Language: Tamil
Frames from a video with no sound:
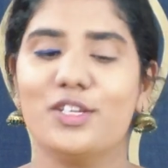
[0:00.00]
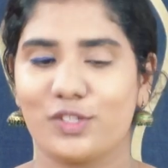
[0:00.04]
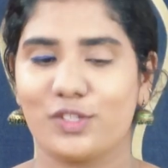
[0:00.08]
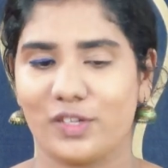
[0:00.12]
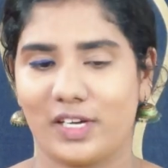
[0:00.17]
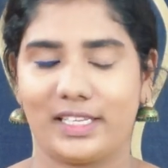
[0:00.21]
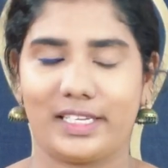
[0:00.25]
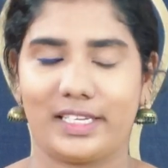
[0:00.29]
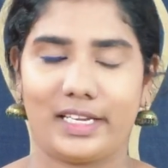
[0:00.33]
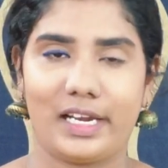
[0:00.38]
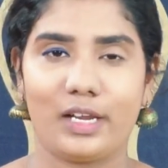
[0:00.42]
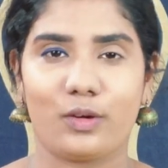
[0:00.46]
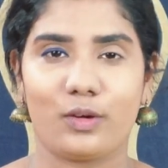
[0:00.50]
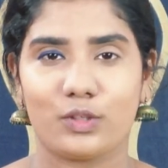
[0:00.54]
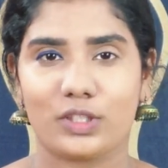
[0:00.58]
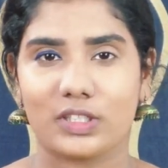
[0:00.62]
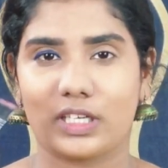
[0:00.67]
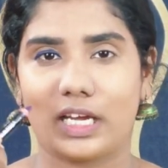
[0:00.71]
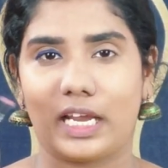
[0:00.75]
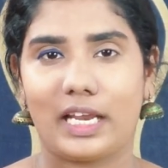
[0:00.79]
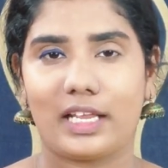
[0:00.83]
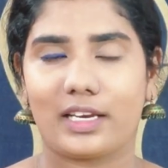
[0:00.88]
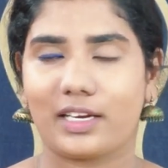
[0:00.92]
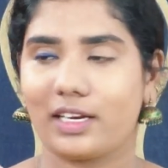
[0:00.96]
ஸோ அதனால
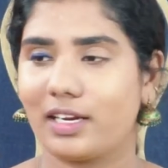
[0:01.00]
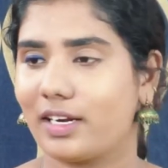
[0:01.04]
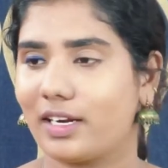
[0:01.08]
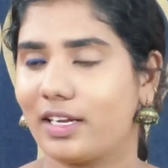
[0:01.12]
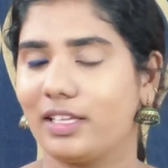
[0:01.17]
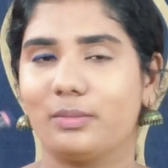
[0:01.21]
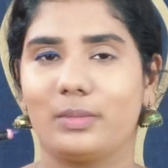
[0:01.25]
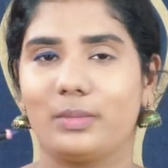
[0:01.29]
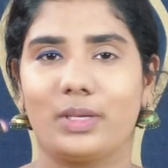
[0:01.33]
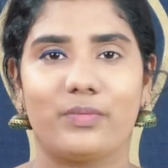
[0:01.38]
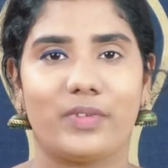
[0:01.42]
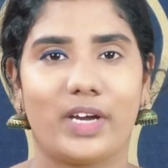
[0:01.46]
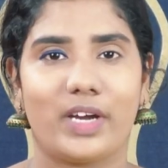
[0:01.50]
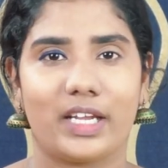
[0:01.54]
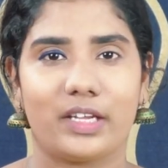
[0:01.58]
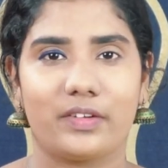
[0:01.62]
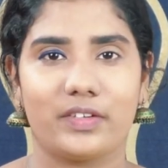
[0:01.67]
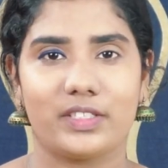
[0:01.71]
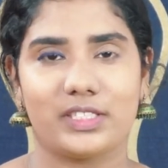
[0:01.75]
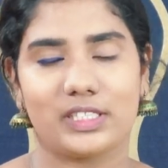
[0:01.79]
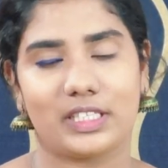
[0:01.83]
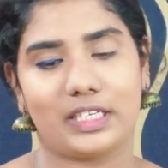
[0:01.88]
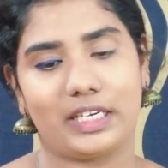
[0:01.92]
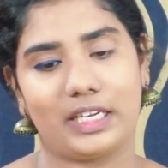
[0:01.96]
கொஞ்சம் கலர் கலராக இந்த மாதிரி வாங்கி
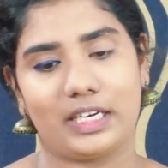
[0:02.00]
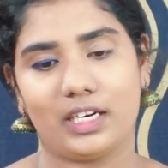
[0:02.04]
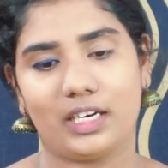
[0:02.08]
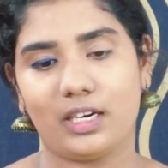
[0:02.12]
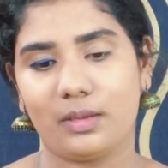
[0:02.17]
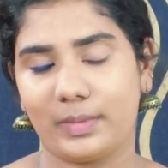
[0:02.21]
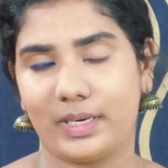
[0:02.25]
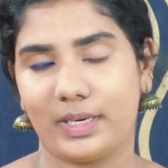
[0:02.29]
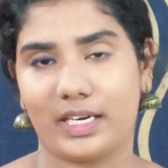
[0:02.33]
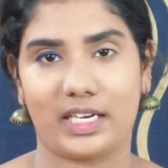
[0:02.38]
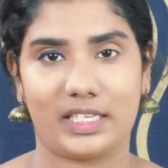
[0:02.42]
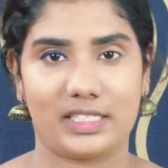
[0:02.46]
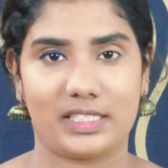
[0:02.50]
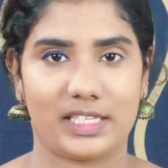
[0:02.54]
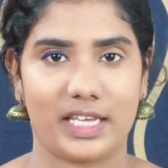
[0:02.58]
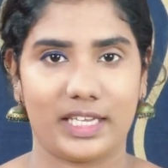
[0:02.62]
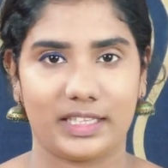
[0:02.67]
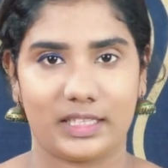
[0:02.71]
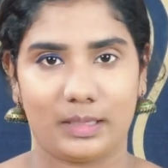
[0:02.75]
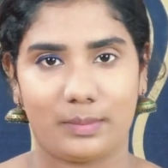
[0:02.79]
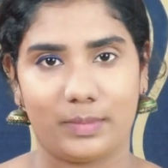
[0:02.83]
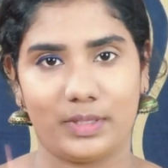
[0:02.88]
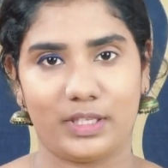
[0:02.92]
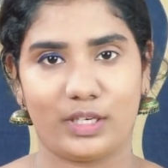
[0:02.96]
வச்சுருக்கீங்கன்னா நம்ம ட்ரெஸ்க்கு
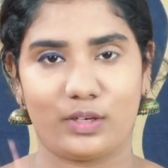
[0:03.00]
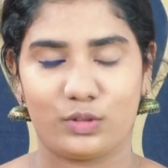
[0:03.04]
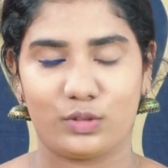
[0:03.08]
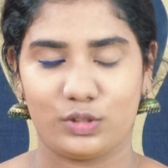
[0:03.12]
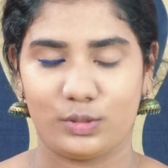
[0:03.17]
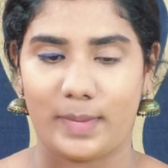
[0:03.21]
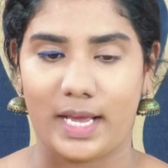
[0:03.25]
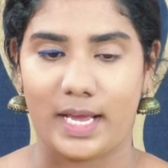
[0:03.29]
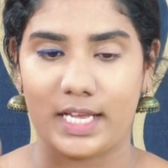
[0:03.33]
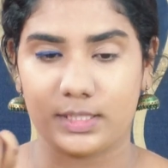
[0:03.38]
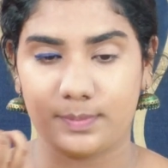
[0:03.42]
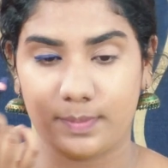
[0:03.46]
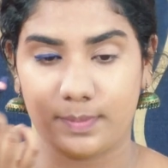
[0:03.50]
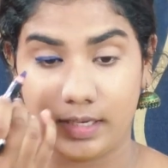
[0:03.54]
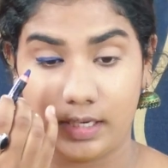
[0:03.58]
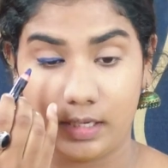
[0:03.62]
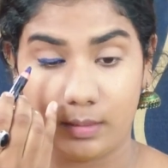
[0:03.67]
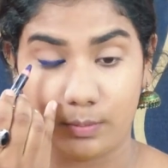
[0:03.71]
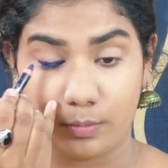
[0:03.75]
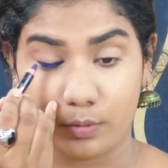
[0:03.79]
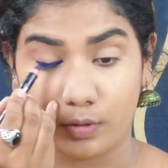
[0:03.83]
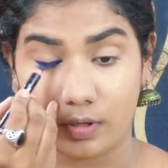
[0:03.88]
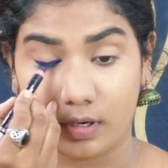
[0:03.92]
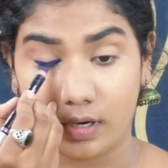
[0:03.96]
ஏற்ற மாதிரி கொஞ்சம் மேட்ச்
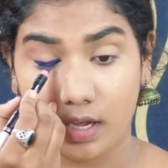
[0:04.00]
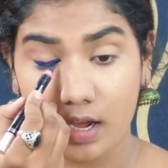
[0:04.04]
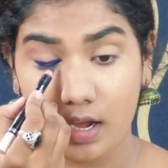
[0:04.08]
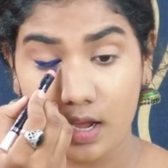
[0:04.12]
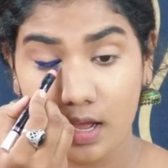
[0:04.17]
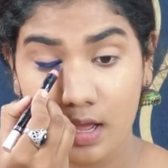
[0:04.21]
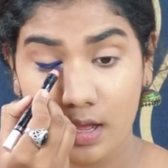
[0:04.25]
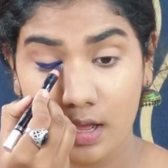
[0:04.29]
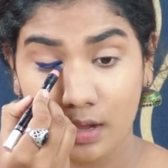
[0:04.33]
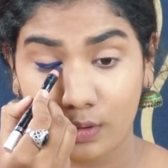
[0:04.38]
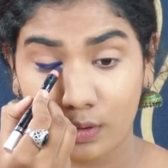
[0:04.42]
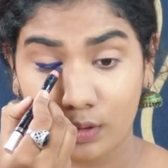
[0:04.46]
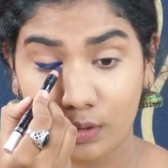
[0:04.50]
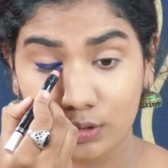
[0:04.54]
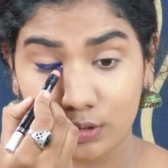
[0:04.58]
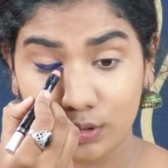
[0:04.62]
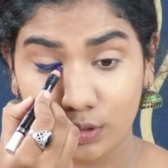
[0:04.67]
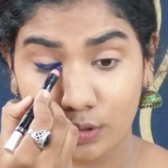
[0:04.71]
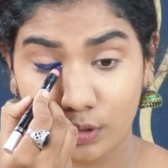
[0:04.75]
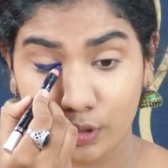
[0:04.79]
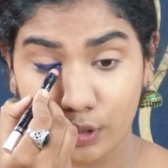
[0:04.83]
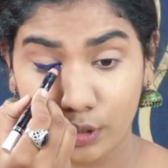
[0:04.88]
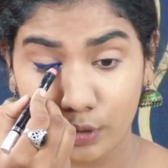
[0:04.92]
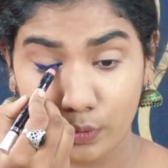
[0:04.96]
பண்ணிட்டு போனோம்னா கொஞ்சம்
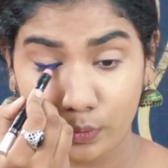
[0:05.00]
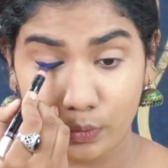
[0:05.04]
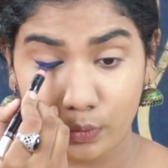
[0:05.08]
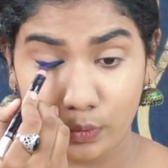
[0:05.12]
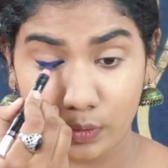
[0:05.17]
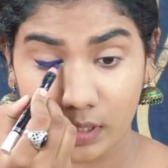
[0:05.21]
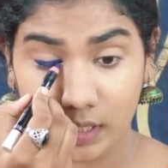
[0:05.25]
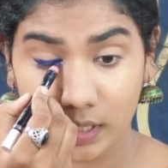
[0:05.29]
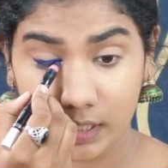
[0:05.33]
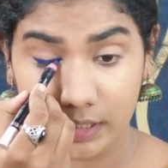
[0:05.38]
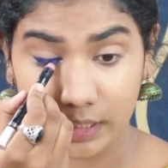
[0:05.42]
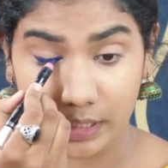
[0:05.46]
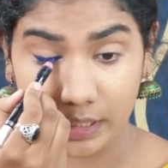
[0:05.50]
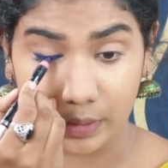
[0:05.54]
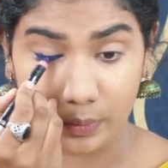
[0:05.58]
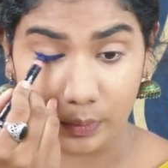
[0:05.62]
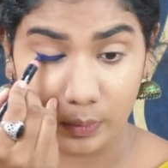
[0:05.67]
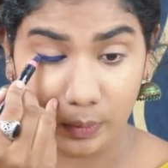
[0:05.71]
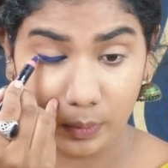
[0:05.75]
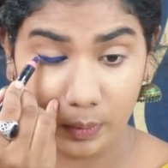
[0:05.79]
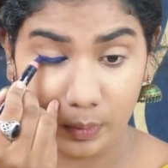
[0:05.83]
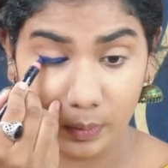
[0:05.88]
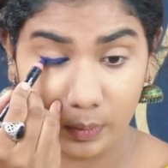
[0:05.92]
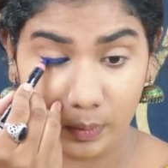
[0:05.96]
ஒரு நியூ லுக்காக
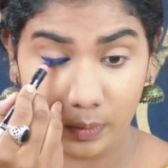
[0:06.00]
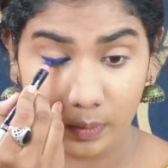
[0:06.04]
தெரியும்